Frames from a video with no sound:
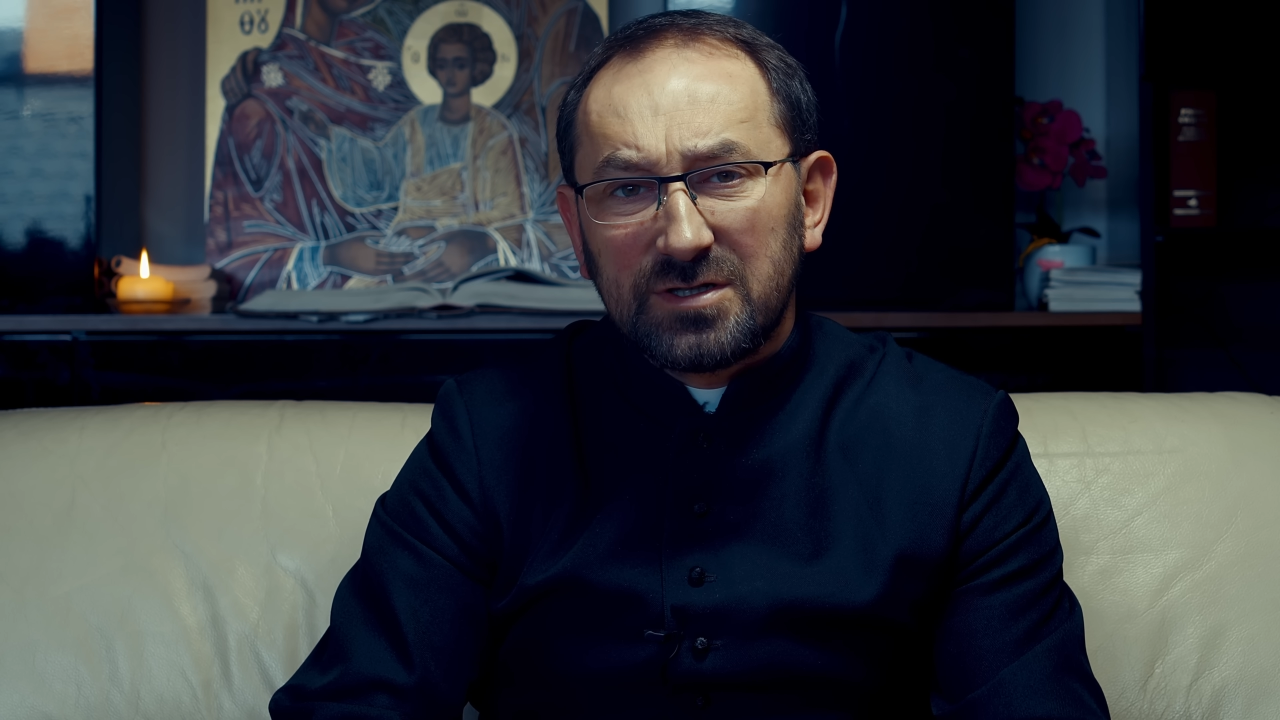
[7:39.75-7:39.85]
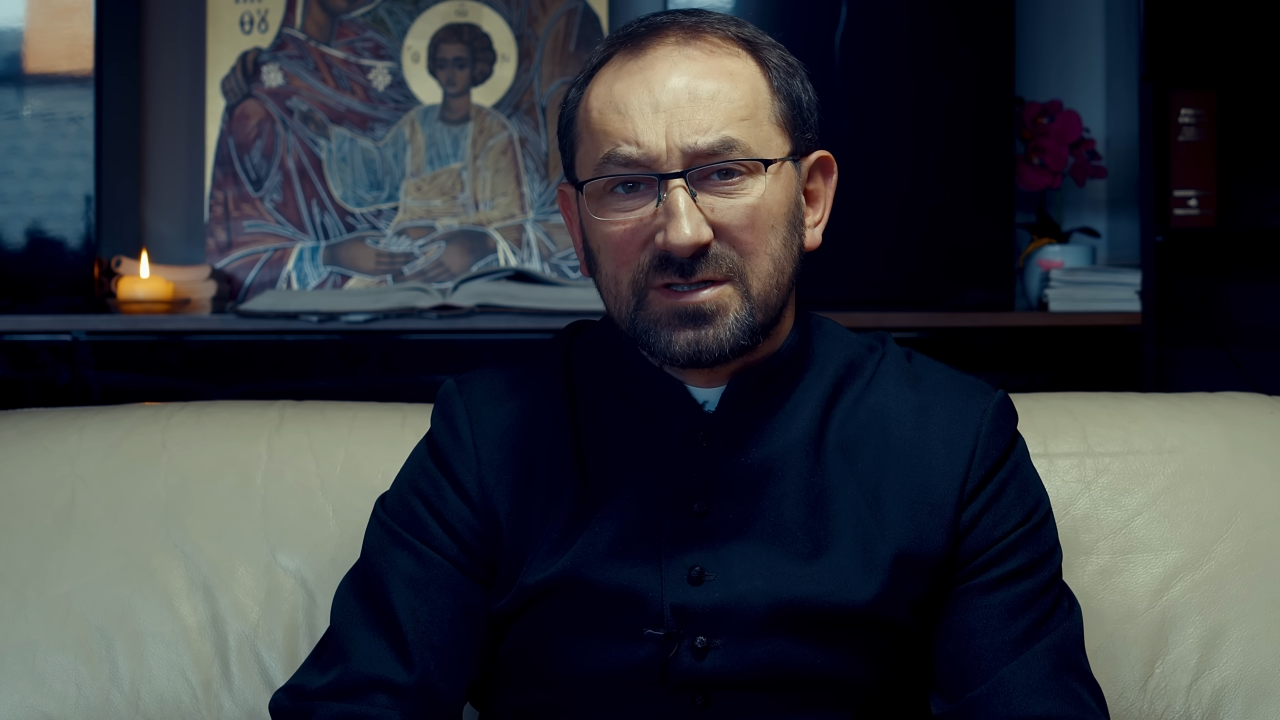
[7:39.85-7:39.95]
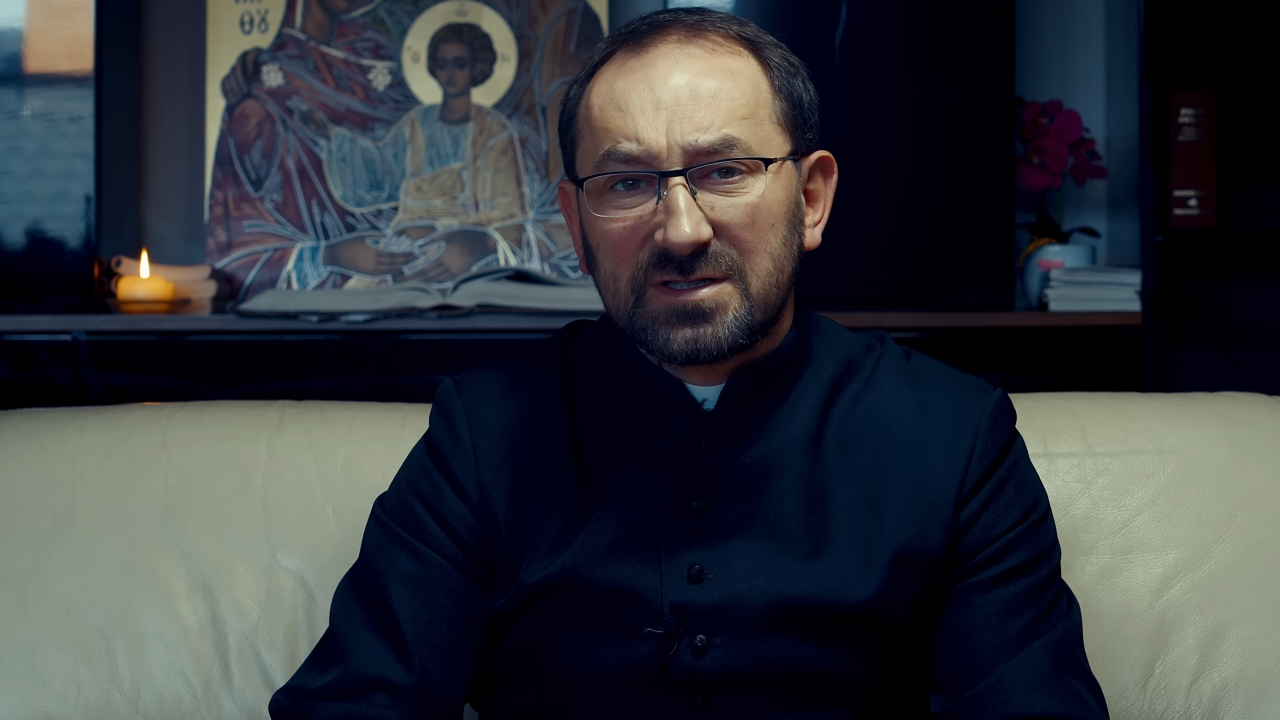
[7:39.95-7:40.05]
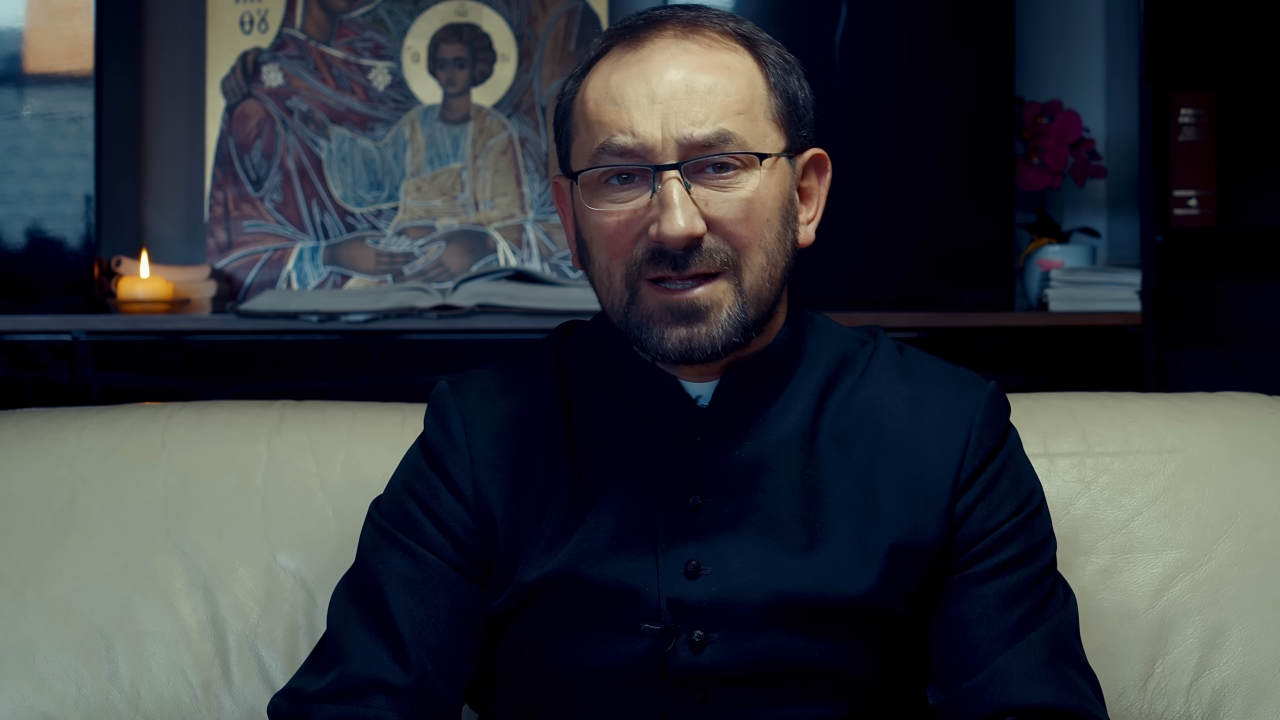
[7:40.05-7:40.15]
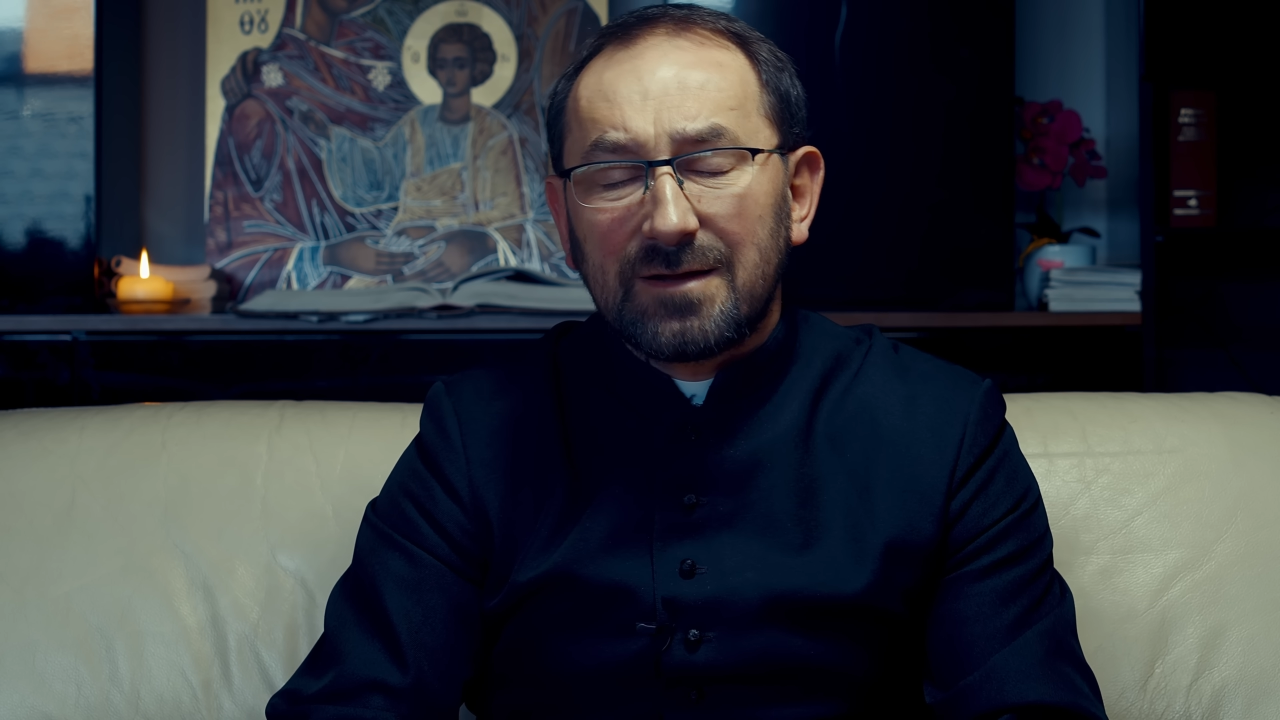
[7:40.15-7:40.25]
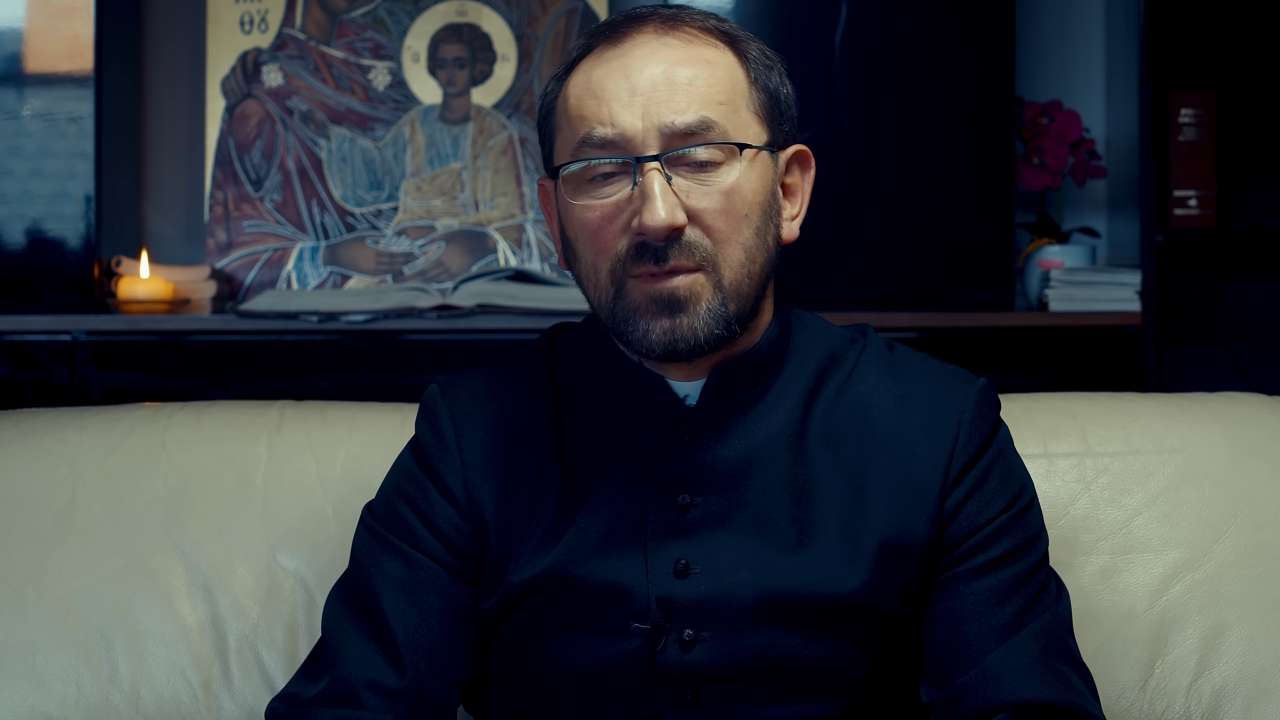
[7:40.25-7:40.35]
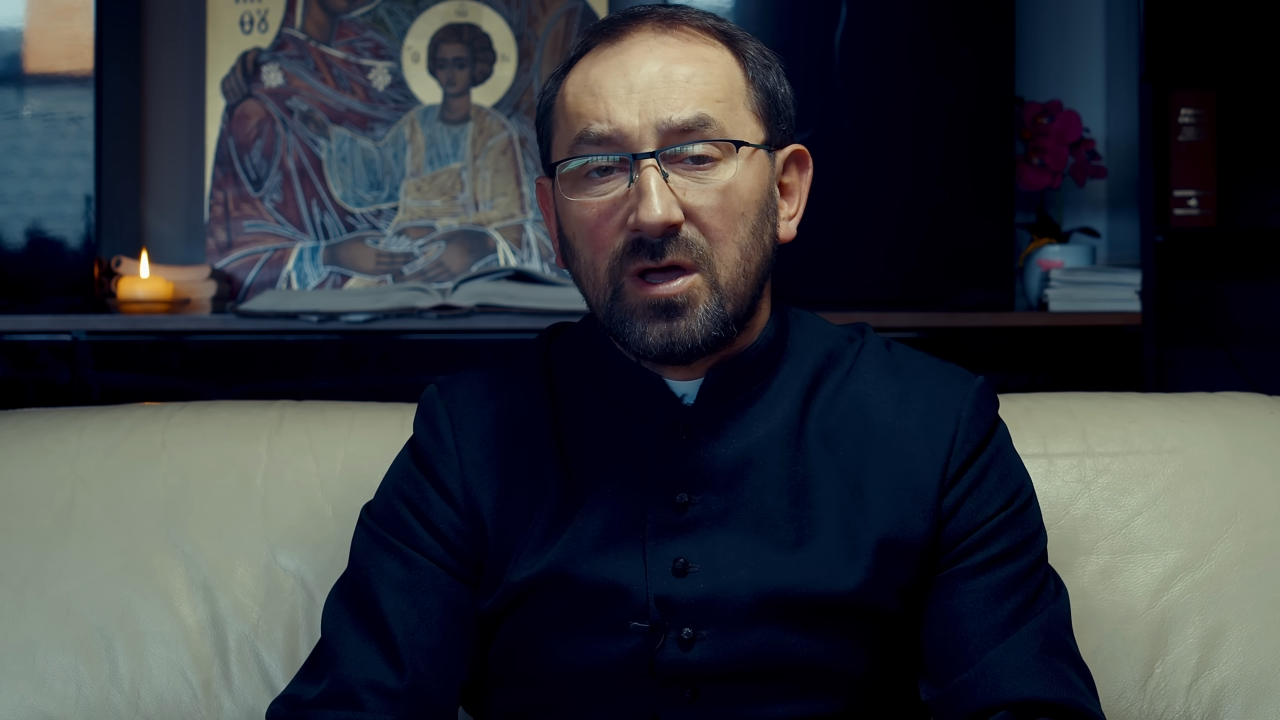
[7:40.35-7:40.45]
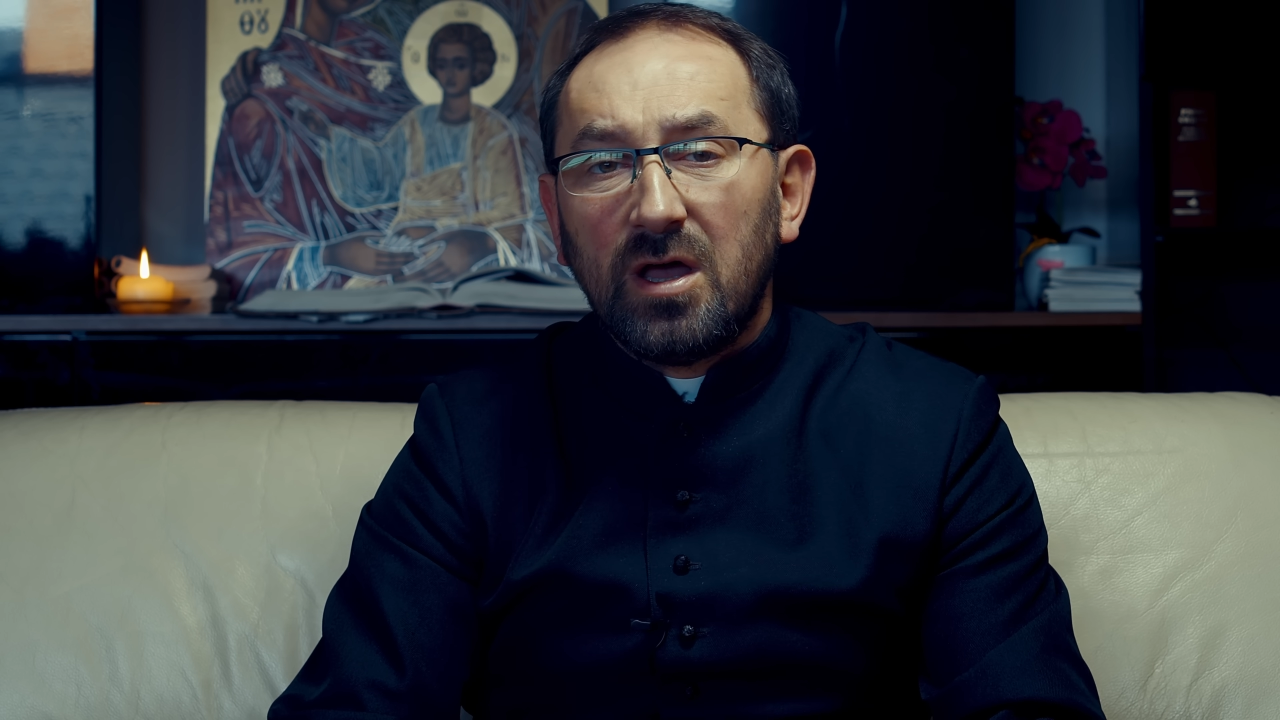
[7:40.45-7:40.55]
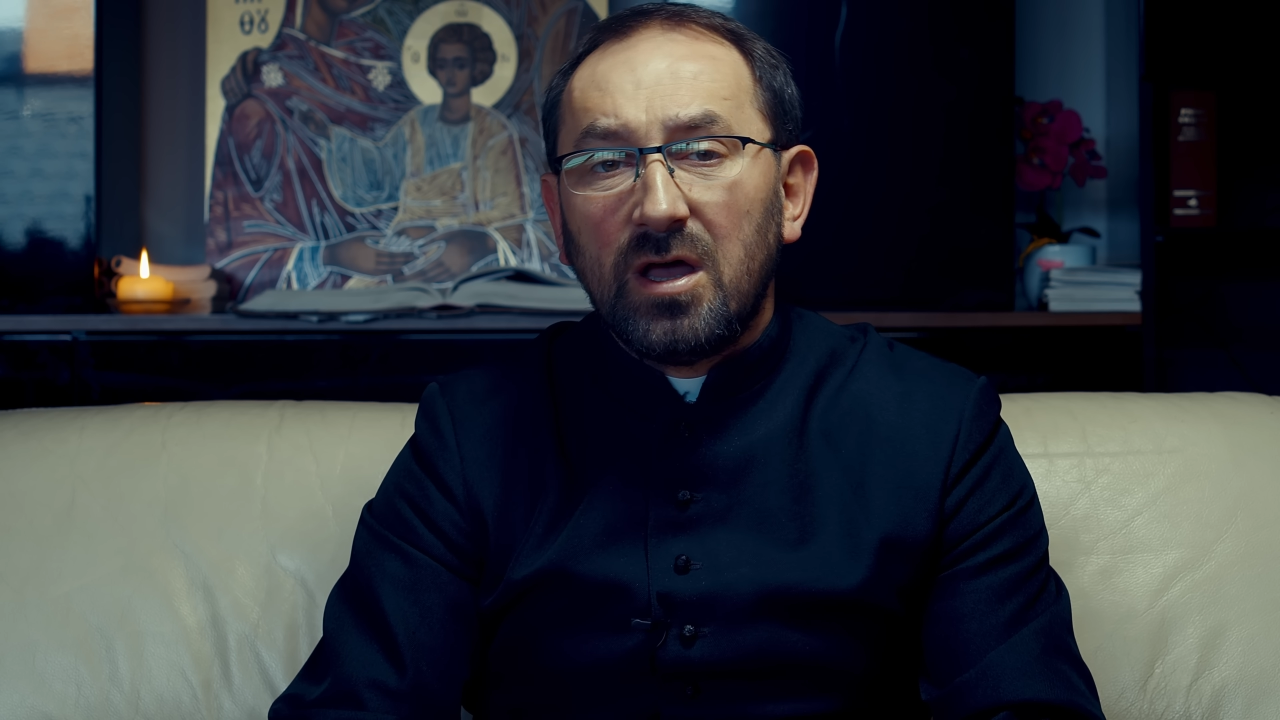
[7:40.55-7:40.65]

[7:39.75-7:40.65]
ja się staram